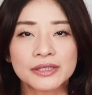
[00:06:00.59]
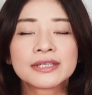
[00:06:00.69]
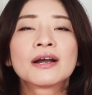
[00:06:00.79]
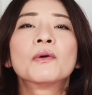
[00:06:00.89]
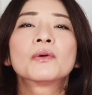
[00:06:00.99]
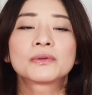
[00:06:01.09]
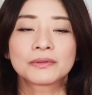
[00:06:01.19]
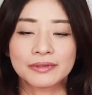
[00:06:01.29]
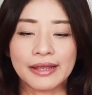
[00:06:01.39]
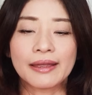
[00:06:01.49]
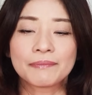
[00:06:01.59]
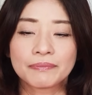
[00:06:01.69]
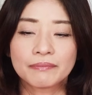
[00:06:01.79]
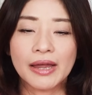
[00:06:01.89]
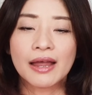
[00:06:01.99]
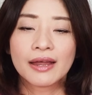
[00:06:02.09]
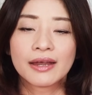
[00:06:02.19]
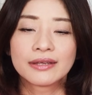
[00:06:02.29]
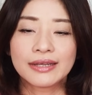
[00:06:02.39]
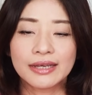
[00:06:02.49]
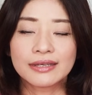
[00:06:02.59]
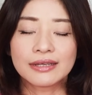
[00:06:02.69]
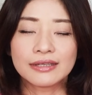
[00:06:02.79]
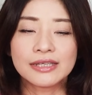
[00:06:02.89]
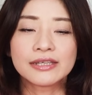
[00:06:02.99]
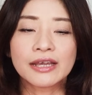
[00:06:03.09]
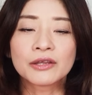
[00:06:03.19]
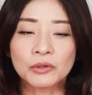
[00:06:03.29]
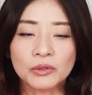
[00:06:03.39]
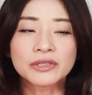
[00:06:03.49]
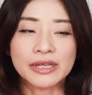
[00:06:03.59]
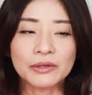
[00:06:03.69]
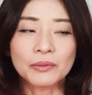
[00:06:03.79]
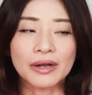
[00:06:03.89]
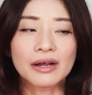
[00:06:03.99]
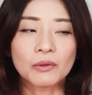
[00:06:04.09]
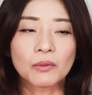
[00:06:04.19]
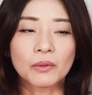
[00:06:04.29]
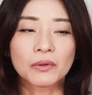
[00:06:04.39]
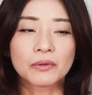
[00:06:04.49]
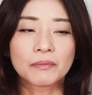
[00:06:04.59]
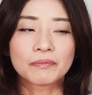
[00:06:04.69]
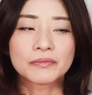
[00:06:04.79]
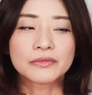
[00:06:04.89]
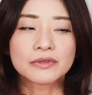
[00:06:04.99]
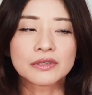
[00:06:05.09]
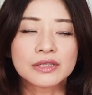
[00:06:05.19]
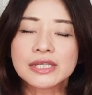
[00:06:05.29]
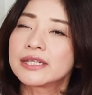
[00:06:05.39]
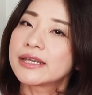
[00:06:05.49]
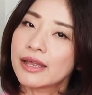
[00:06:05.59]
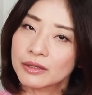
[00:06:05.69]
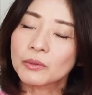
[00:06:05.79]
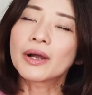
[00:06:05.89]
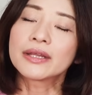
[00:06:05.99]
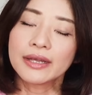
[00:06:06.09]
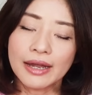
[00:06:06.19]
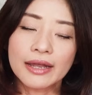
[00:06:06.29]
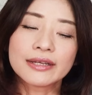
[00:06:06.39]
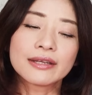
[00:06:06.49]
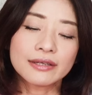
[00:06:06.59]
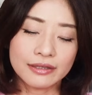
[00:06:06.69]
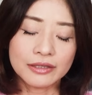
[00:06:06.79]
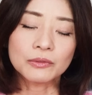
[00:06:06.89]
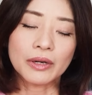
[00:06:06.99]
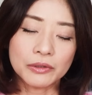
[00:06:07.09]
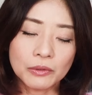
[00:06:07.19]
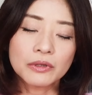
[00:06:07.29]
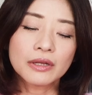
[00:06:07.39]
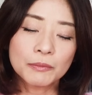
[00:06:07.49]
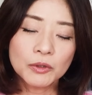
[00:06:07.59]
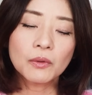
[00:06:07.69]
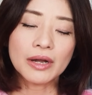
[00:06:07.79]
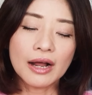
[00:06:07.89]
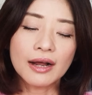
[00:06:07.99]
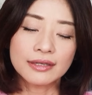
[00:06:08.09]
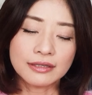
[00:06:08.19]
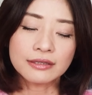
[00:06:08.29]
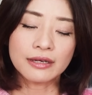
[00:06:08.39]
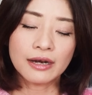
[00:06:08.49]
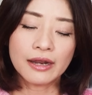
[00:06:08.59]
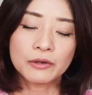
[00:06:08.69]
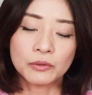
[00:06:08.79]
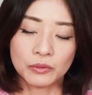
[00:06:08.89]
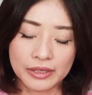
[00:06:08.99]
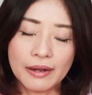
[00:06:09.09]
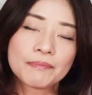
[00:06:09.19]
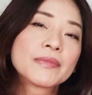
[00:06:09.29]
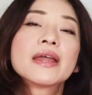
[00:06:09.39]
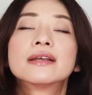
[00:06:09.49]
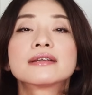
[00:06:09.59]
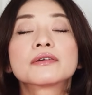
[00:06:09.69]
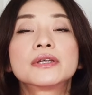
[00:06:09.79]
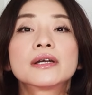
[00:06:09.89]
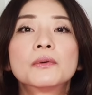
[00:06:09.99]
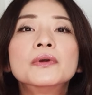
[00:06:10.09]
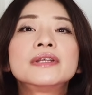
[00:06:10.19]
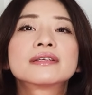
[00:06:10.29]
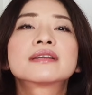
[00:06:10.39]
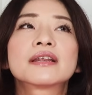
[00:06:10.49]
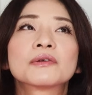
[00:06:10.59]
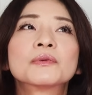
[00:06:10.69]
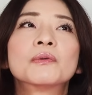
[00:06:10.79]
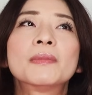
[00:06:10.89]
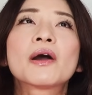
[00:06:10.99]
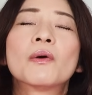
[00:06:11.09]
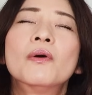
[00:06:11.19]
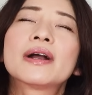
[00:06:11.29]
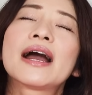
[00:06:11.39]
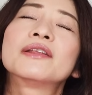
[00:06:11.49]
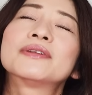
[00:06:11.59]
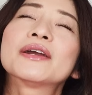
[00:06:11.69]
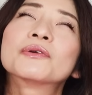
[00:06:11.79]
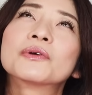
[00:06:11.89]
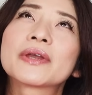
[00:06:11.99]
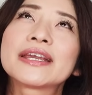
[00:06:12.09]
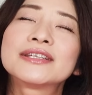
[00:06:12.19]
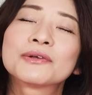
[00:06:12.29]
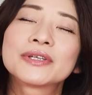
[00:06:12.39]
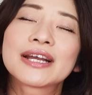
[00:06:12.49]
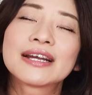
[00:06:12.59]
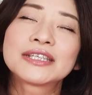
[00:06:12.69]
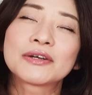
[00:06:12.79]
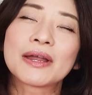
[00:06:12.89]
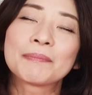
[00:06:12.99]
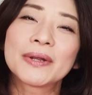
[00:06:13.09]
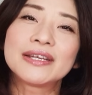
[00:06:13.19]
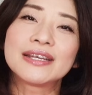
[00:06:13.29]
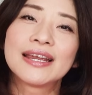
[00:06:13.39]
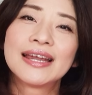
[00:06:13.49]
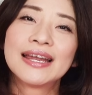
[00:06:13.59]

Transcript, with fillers: 品が多くってまあね人間としてとかこう人権とかねアイデンティティとかいろいろなものを考えさせられるような作品が多いんですけれどもまあ今回のねこの劇場に関してはやっぱり